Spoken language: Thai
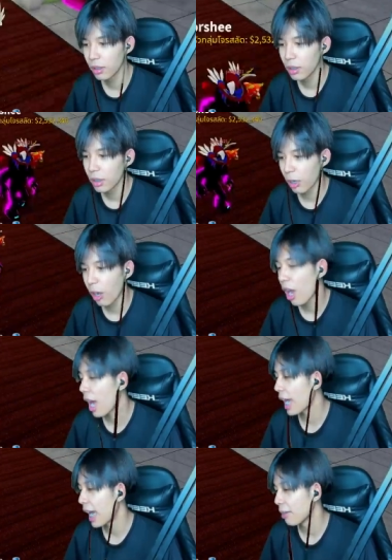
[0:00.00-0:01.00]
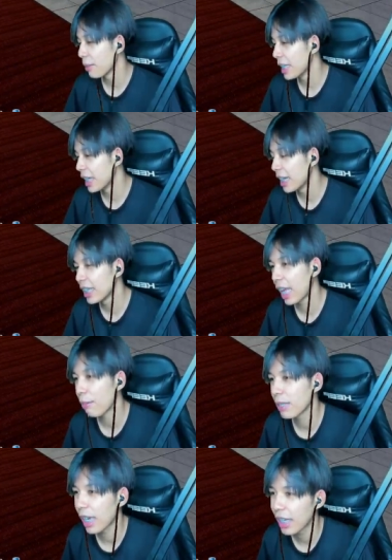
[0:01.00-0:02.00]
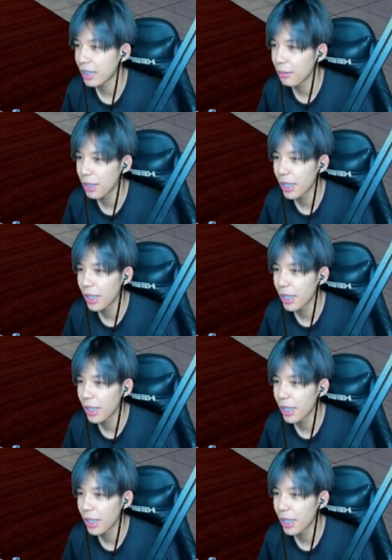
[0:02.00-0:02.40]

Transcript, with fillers: แล้วก็อาการพี่ดีขึ้นนะครับจากการที่พี่